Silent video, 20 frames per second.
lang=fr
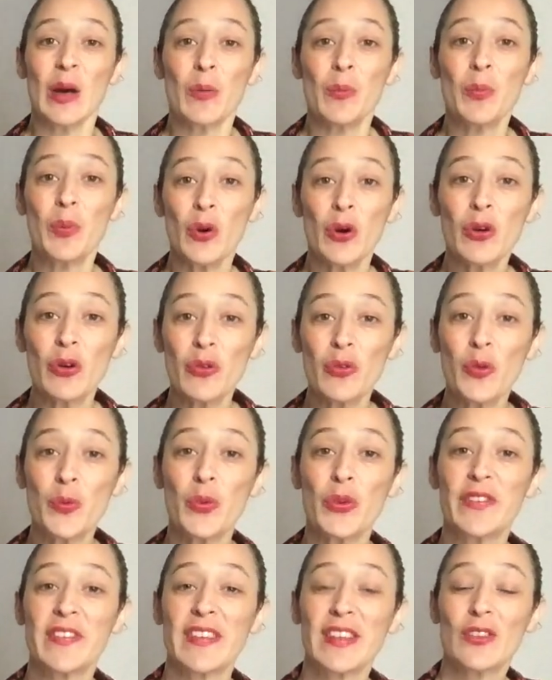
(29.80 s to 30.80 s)
pour que vous
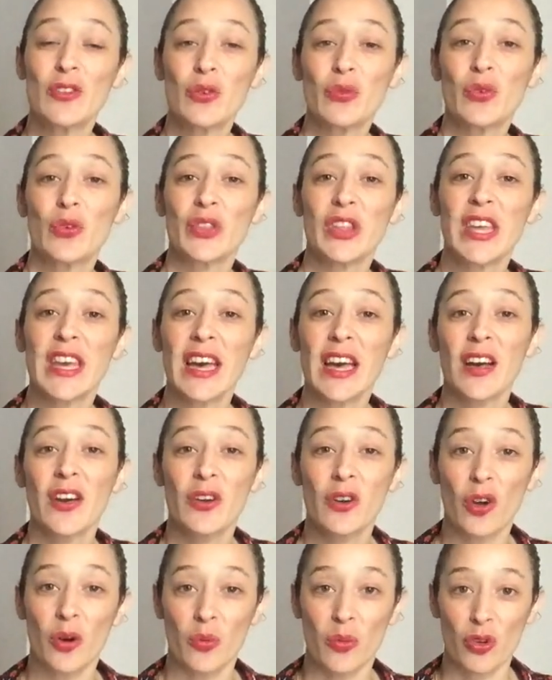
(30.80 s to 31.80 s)
puissiez devenir,
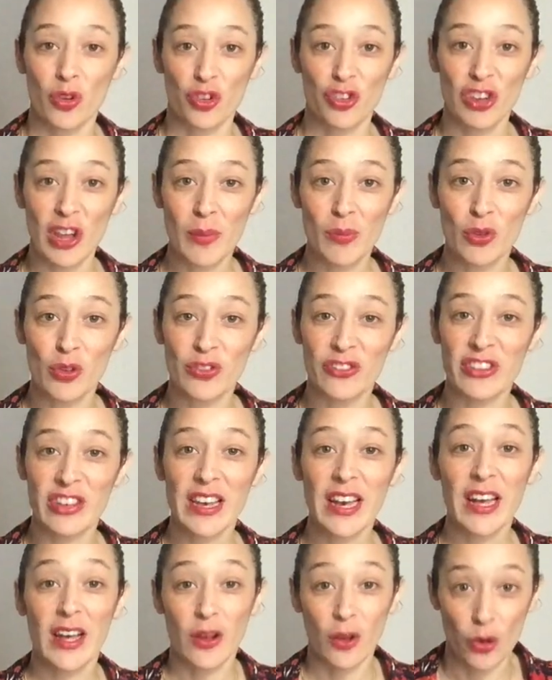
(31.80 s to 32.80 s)
comme j'aime le dire,
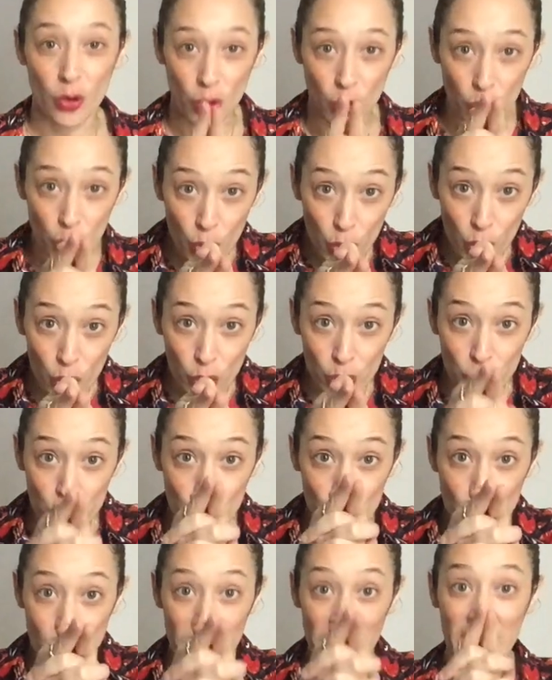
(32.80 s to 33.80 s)
le
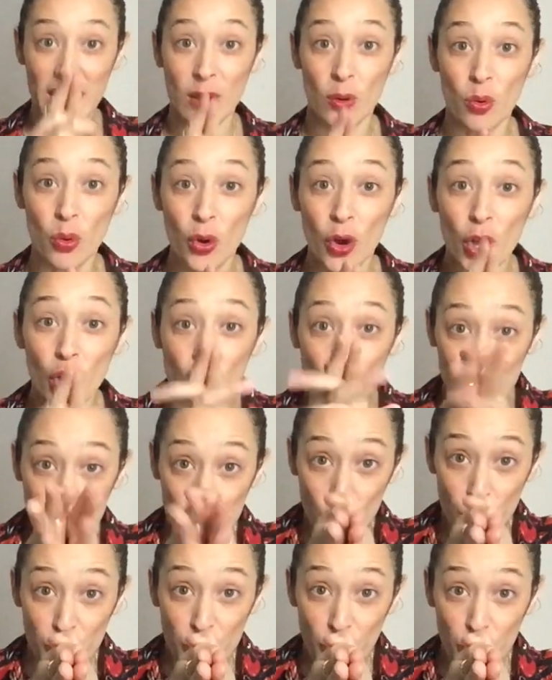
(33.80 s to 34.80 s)
super-héros de
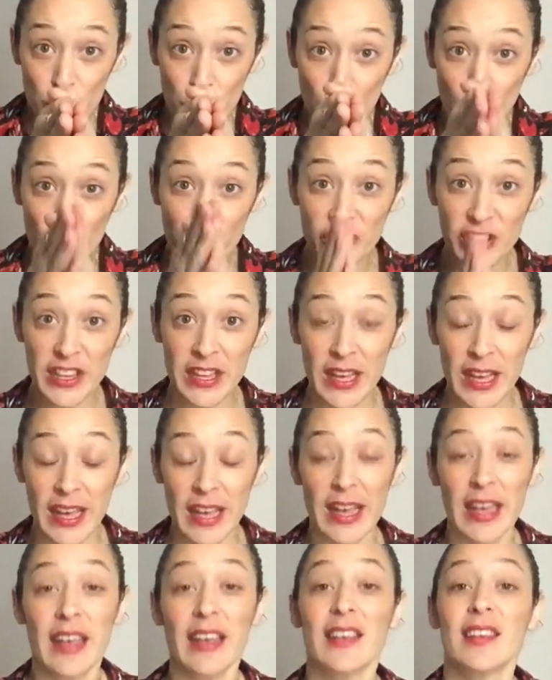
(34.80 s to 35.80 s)
votre vie.
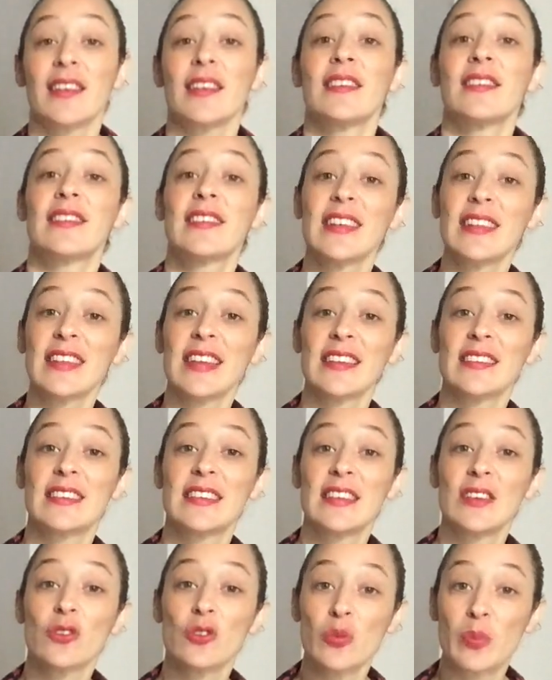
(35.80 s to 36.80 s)

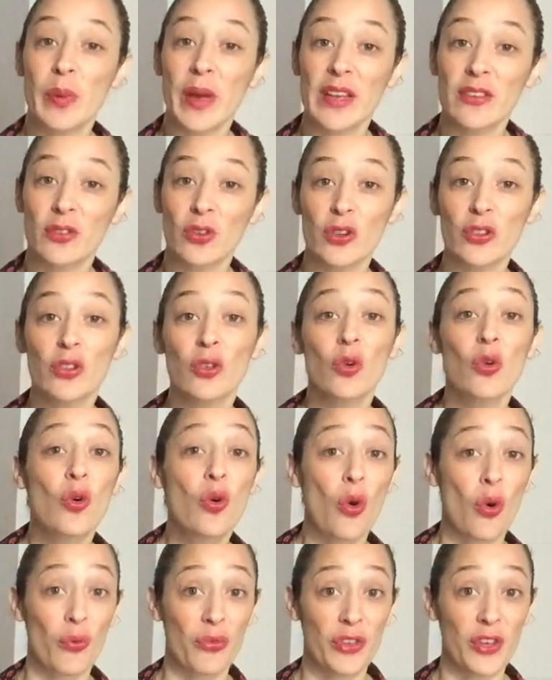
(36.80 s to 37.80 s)
C'est-à-dire une personne
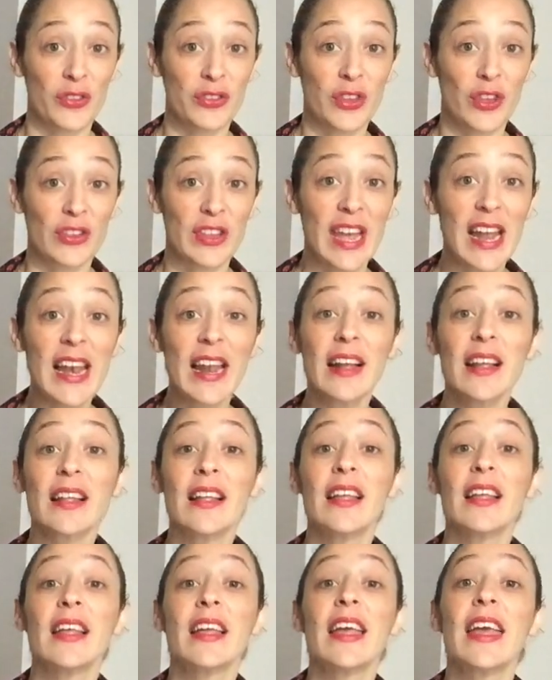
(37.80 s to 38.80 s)
confiante en elle,
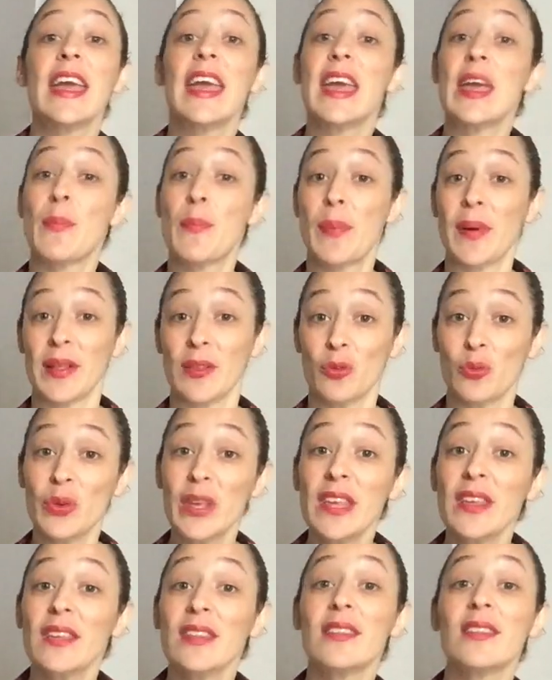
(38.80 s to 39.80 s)

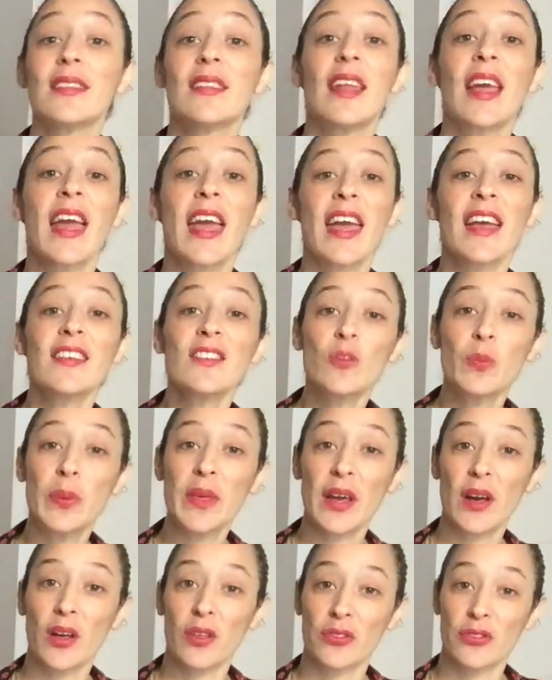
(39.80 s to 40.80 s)
épanouie,
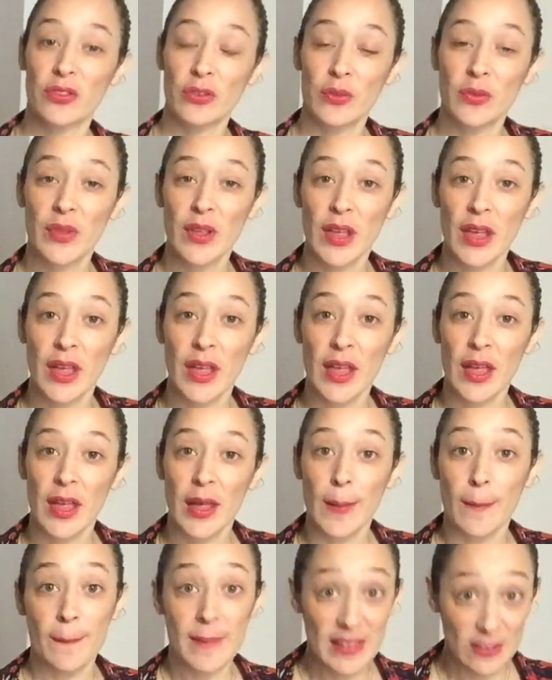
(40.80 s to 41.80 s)
inspirante,
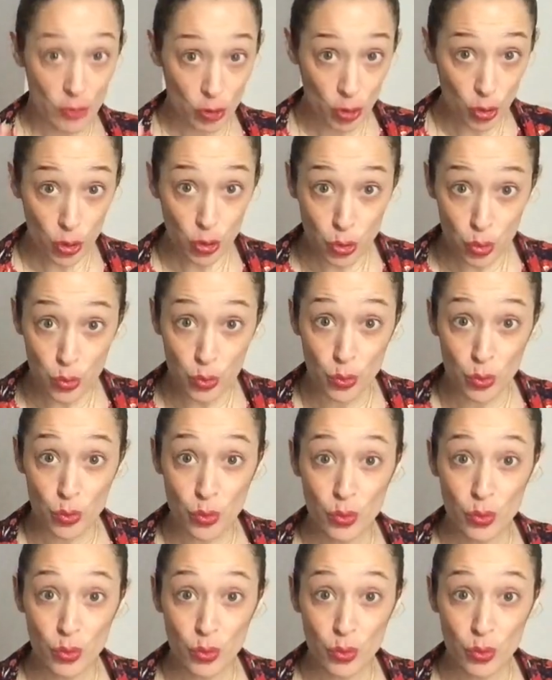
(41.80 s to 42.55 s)
mais surtout